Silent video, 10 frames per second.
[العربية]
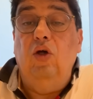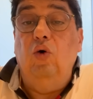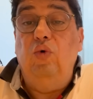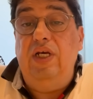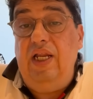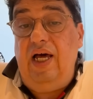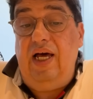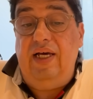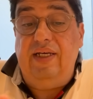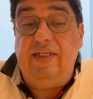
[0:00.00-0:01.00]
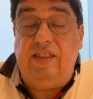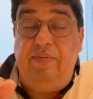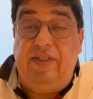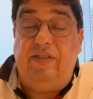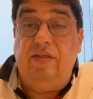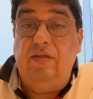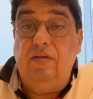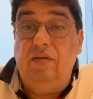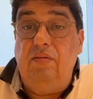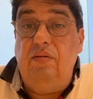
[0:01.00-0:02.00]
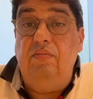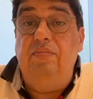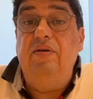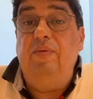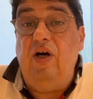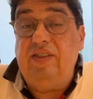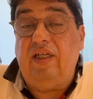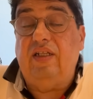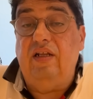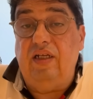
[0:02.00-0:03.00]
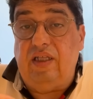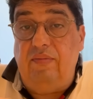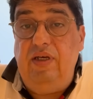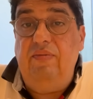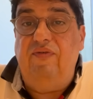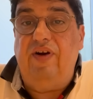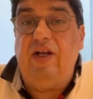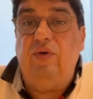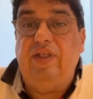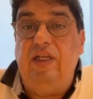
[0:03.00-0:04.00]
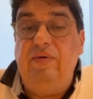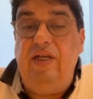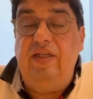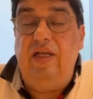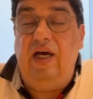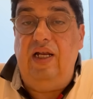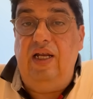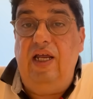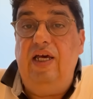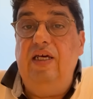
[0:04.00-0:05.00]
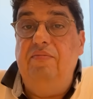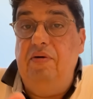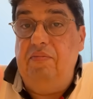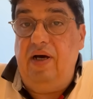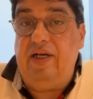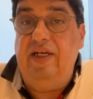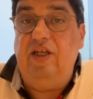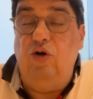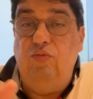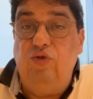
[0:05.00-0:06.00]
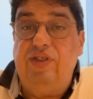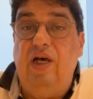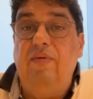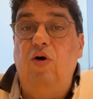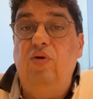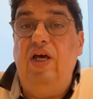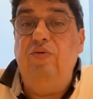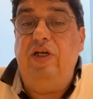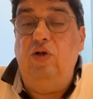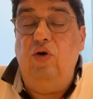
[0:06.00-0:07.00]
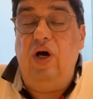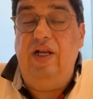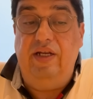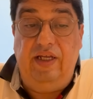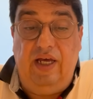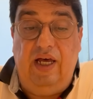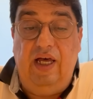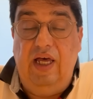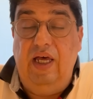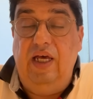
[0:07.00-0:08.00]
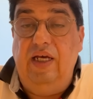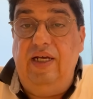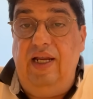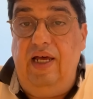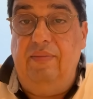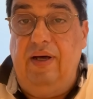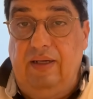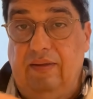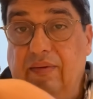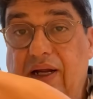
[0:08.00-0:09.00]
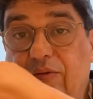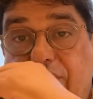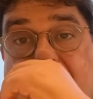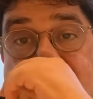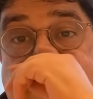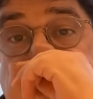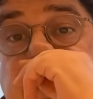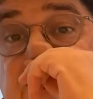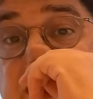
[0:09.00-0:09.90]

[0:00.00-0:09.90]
ولا ثبت آه، بواسطه طبيب الفريق الوطني بان اللاعب مريض او مصاب او لا يمكنه ان يلعب مع المنتخب الوطني